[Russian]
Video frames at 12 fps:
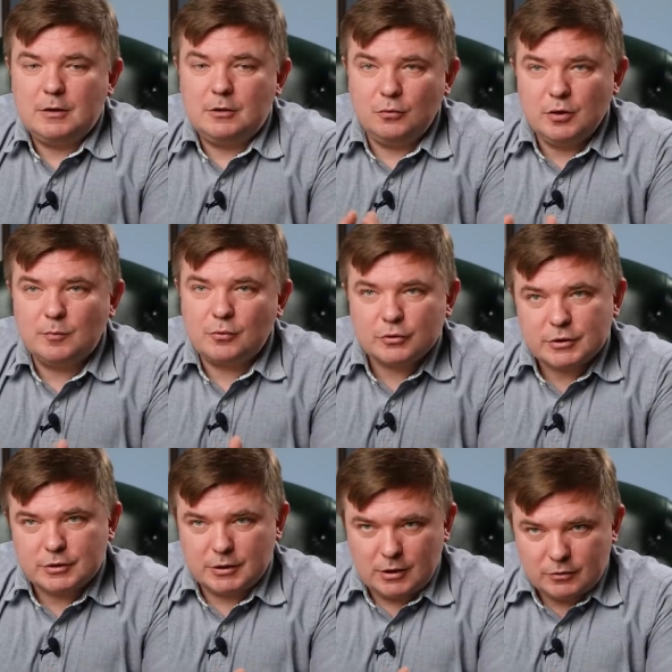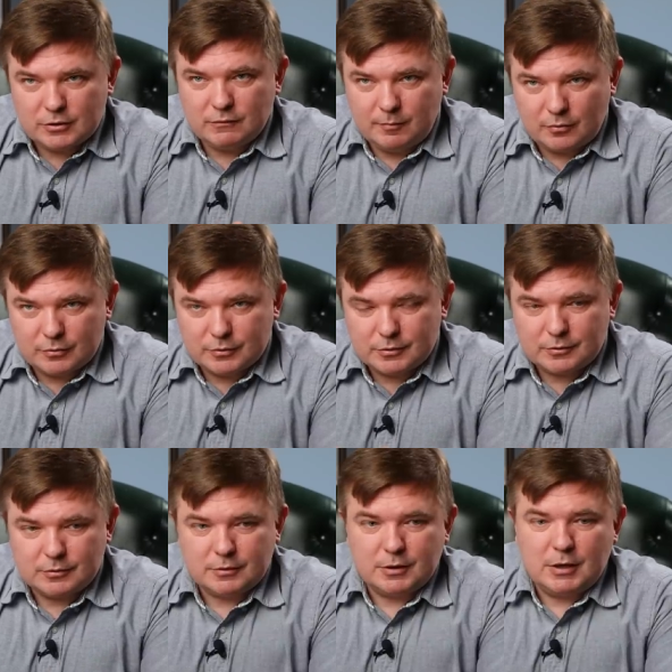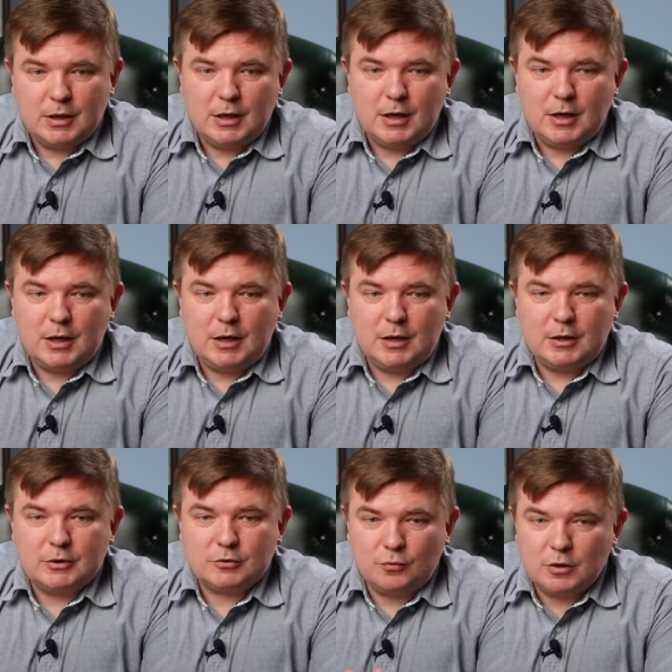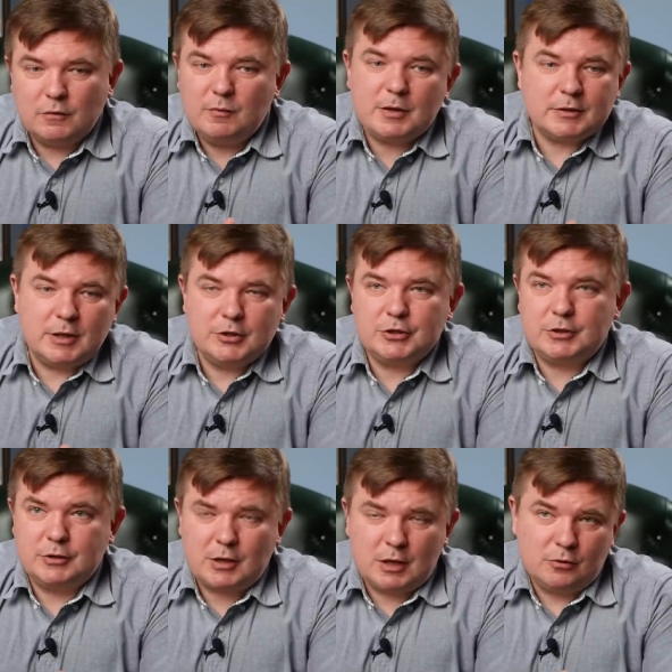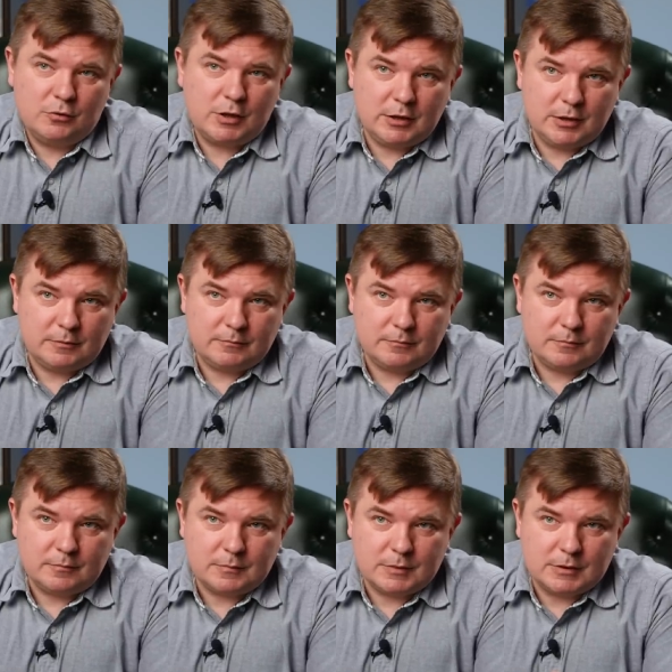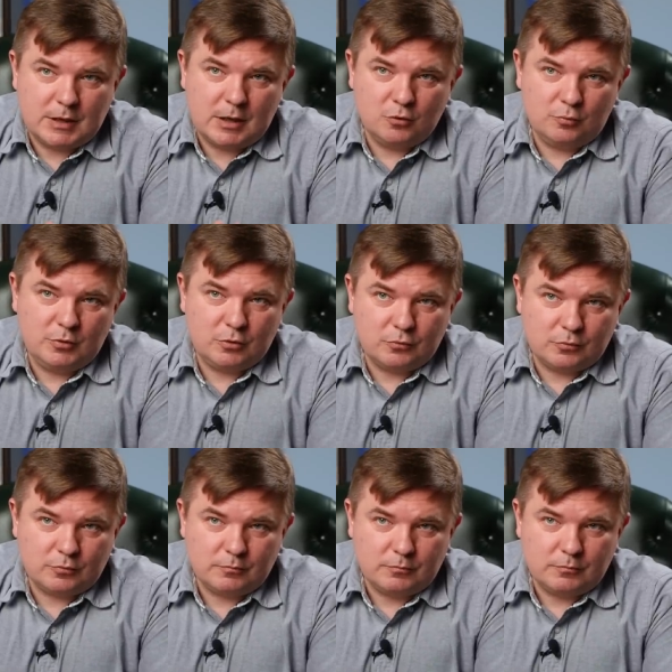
Людям просто задается вопрос, «А сколько вы проскачете на одной ноге за одну минуту.